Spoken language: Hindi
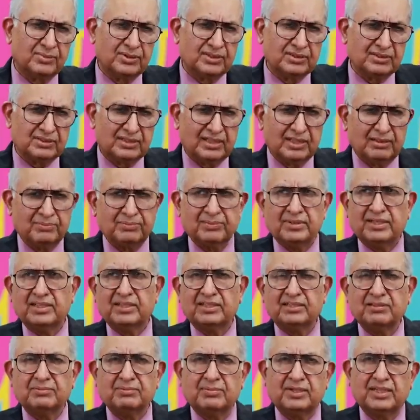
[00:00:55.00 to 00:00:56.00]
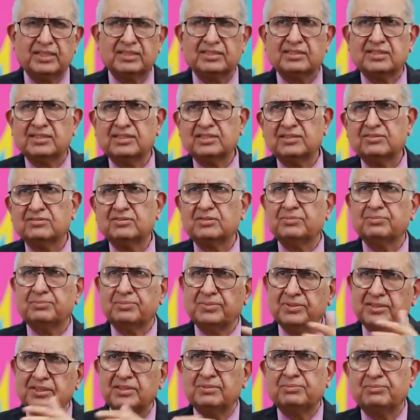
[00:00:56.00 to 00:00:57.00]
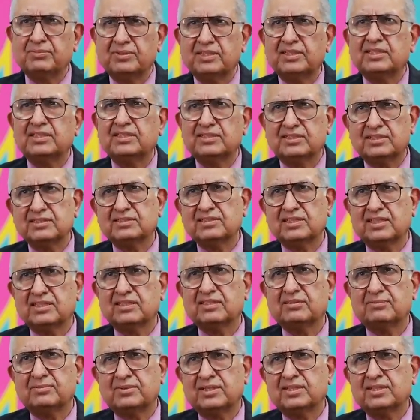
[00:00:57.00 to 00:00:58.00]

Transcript: 20 साल पहले की बात करें तो हम पी एम टेन की ज़्यादा